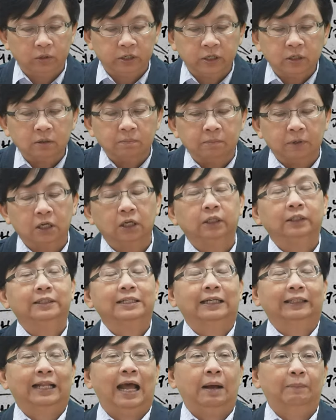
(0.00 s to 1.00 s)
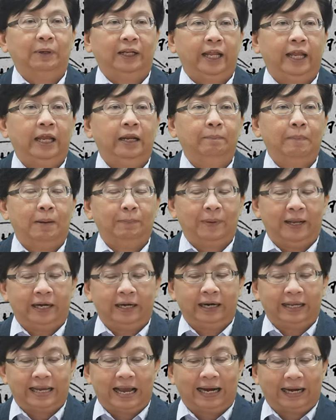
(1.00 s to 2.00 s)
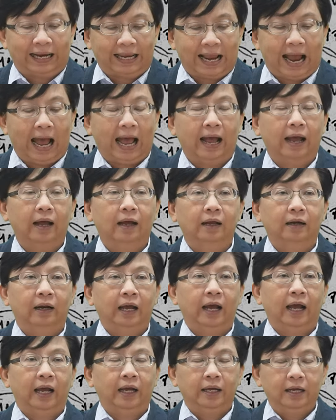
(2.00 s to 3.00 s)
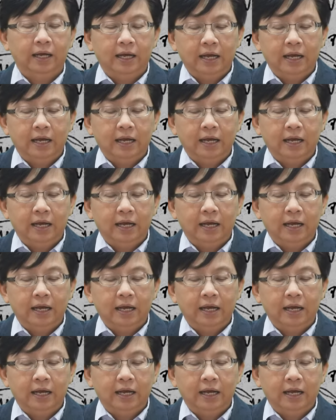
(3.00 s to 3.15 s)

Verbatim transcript: ยืมเงินจากต่างประเทศมาเป็นระยะระยะนะคะ